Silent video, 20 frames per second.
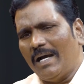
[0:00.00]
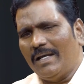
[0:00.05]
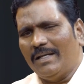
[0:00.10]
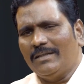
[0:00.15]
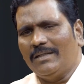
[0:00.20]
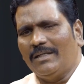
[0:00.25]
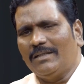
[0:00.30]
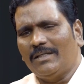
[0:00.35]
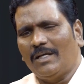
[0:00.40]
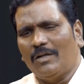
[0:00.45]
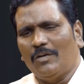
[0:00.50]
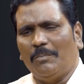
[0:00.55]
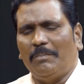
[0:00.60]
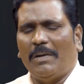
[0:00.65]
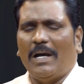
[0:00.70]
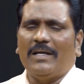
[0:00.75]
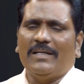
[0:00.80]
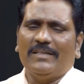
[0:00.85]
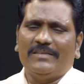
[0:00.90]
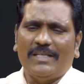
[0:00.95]
బాగానే తింటారు
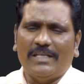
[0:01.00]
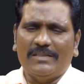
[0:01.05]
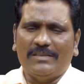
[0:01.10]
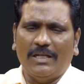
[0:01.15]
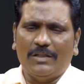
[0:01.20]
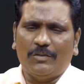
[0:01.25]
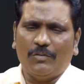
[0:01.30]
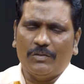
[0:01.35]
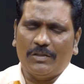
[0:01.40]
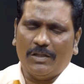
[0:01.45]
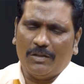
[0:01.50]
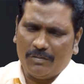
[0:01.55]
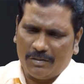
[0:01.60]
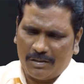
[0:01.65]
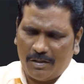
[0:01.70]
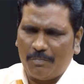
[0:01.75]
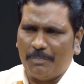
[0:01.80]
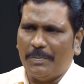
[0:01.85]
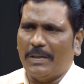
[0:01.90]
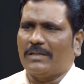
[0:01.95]
బాగానే చేసినట్టు ఉంటారు
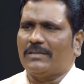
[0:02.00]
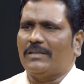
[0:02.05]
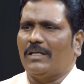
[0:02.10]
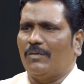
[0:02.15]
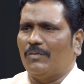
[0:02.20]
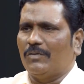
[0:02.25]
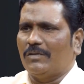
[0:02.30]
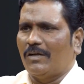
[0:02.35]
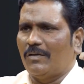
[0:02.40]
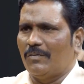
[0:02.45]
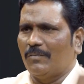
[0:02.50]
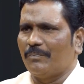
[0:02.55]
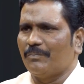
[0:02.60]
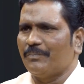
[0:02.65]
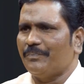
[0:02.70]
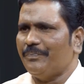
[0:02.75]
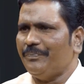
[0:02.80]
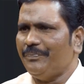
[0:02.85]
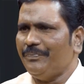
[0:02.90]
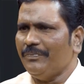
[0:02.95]
ఇంకా పెరుగుతూనే ఉంటారు
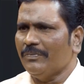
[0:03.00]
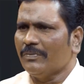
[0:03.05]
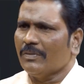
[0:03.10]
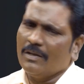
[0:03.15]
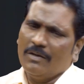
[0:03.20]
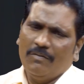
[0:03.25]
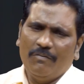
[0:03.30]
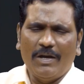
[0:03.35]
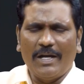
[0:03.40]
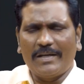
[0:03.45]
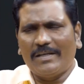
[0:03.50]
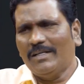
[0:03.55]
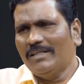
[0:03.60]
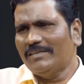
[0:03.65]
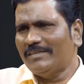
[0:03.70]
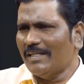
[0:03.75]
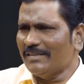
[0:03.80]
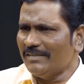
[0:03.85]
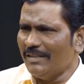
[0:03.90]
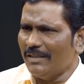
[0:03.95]
వాకింగ్
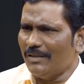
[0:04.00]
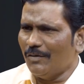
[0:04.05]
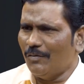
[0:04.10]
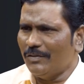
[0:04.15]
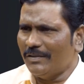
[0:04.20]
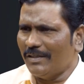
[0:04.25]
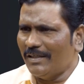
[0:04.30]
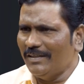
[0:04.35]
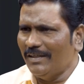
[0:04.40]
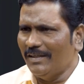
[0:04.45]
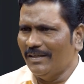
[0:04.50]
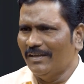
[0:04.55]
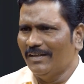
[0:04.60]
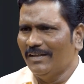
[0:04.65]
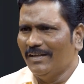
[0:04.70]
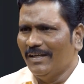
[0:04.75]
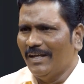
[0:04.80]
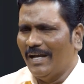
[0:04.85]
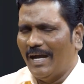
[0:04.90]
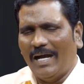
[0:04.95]
చేసినట్టు ఉంటది
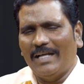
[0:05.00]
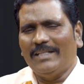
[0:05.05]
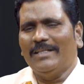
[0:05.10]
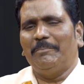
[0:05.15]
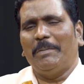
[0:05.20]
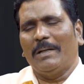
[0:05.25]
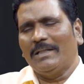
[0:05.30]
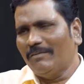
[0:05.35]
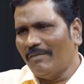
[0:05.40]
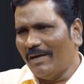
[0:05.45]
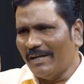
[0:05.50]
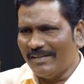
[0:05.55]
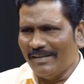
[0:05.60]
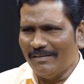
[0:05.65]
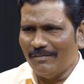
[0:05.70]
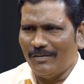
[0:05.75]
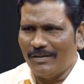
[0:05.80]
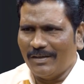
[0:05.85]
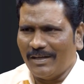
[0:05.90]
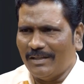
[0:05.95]
అది పెద్ద
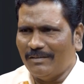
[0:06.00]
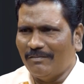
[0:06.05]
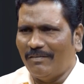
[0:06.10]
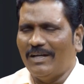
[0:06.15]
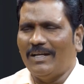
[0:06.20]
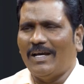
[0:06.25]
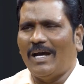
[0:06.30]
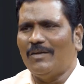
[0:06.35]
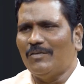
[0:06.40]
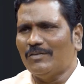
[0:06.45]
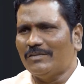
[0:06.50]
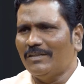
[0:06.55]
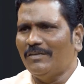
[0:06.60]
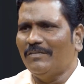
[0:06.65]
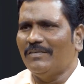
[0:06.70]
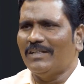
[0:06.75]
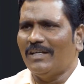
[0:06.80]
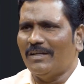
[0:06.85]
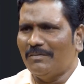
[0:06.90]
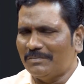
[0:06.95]
వాకింగ్ కూడా కాదు వాళ్ళ ఆలోచన
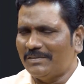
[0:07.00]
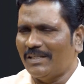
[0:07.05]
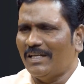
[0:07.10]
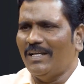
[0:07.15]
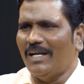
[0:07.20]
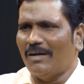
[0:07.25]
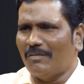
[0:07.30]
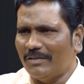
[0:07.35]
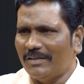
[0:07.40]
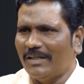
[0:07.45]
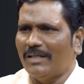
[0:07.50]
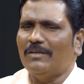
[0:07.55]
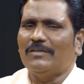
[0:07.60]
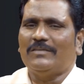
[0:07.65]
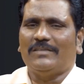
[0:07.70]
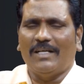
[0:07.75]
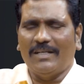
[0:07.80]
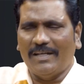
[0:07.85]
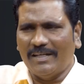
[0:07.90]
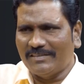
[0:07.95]
విధానం సరి లేకుండా ఏదో
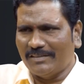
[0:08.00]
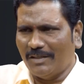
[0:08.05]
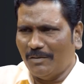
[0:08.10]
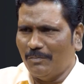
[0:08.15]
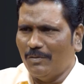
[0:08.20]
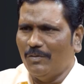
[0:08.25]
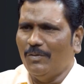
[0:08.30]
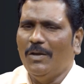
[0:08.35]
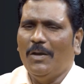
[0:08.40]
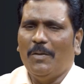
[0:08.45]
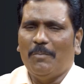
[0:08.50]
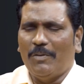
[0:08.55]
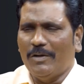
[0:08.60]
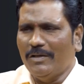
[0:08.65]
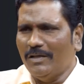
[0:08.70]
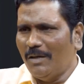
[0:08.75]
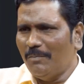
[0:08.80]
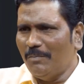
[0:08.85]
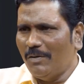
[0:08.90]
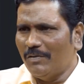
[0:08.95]
నడిచినాము
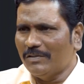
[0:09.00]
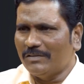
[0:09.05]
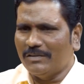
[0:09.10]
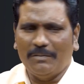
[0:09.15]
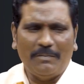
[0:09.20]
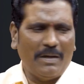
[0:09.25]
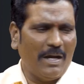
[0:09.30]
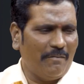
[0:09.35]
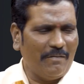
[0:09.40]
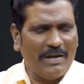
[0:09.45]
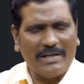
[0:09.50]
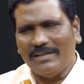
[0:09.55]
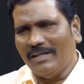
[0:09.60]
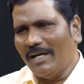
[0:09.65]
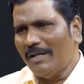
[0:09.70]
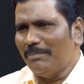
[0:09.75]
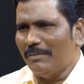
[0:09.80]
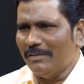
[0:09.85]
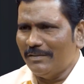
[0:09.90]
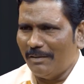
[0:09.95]
పోయినామా వచ్చినామా ఆ వాకింగ్
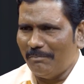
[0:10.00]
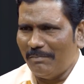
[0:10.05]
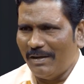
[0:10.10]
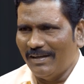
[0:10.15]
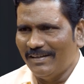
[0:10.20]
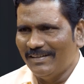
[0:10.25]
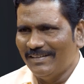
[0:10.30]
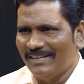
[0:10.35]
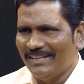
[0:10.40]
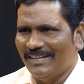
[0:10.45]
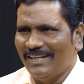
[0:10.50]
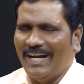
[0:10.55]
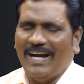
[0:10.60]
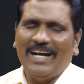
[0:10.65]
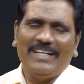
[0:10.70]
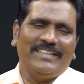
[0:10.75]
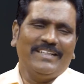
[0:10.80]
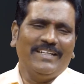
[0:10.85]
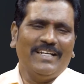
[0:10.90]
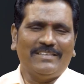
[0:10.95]
అయిపోయింది రబ్బా ఆ
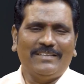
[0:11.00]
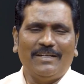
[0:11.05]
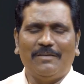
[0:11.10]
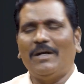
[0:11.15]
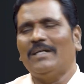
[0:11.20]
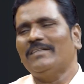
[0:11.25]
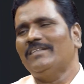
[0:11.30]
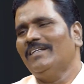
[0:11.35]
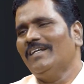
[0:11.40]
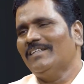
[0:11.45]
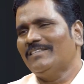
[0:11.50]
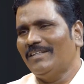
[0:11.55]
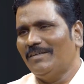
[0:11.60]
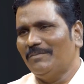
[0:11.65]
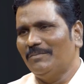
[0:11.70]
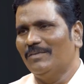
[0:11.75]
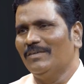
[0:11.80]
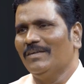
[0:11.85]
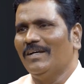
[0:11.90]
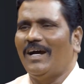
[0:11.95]
తినేసినాము ఆ
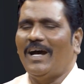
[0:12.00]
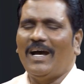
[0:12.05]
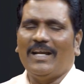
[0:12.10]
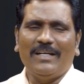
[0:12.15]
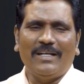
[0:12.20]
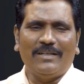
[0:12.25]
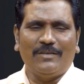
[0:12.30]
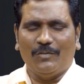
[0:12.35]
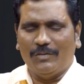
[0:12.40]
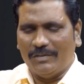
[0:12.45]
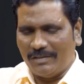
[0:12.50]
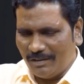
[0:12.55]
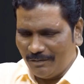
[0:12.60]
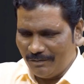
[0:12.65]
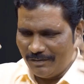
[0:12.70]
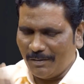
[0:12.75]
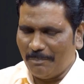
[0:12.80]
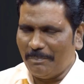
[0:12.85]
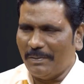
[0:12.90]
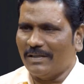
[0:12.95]
తినేసినాము అన్నట్టు ఉంటారు
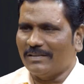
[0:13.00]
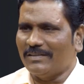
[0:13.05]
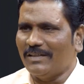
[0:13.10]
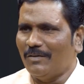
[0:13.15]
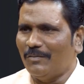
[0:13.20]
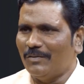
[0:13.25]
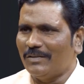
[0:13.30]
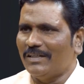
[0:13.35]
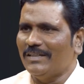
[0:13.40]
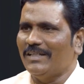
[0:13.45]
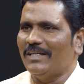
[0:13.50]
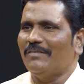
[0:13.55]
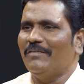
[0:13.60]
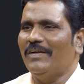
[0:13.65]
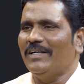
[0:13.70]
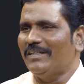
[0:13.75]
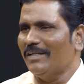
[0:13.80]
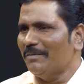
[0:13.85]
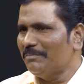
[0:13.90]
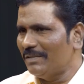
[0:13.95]
ఇంకా పెరగతనం ఉంటుంది
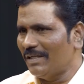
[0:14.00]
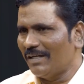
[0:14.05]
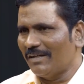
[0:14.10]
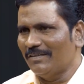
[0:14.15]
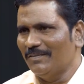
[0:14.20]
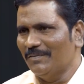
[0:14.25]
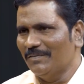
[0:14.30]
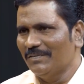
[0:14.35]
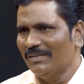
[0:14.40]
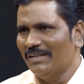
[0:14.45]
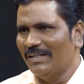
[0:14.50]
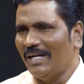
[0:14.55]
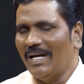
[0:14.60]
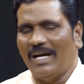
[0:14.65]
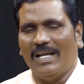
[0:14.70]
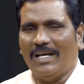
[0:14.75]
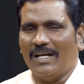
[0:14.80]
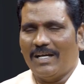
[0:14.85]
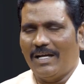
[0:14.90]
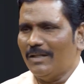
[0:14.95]
వెయిట్ ఏం తగ్గదు
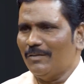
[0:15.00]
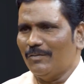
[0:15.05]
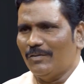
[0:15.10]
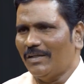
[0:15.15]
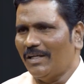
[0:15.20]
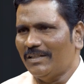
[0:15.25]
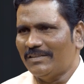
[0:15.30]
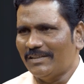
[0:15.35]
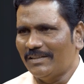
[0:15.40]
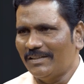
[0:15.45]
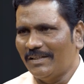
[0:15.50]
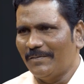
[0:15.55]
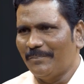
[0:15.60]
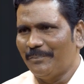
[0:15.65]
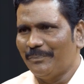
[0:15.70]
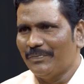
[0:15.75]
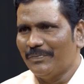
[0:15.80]
అలా కాదు ఉండాల్సింది